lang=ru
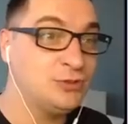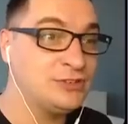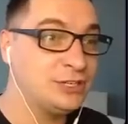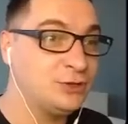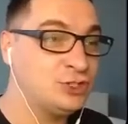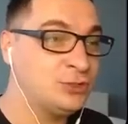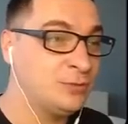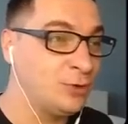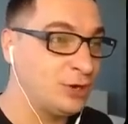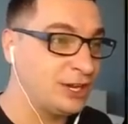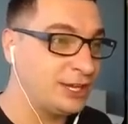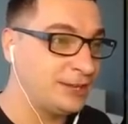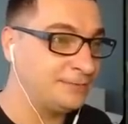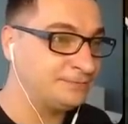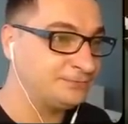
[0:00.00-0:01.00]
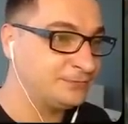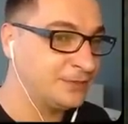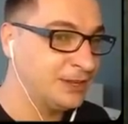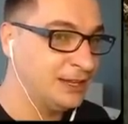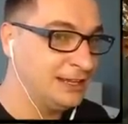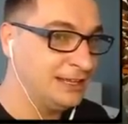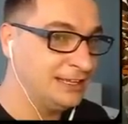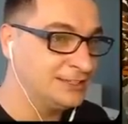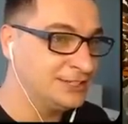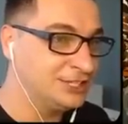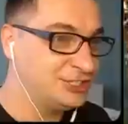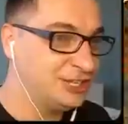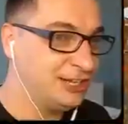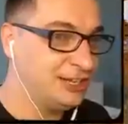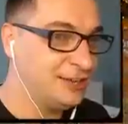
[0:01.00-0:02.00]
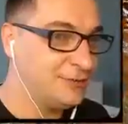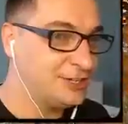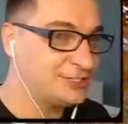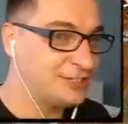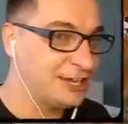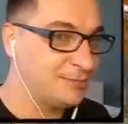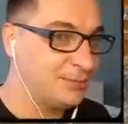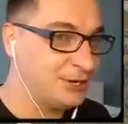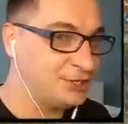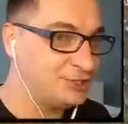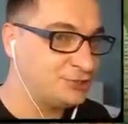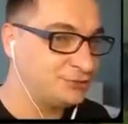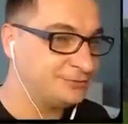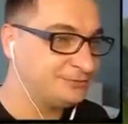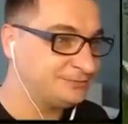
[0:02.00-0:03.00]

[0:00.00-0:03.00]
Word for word: в следующем ролике. Сначала я вас так поищу.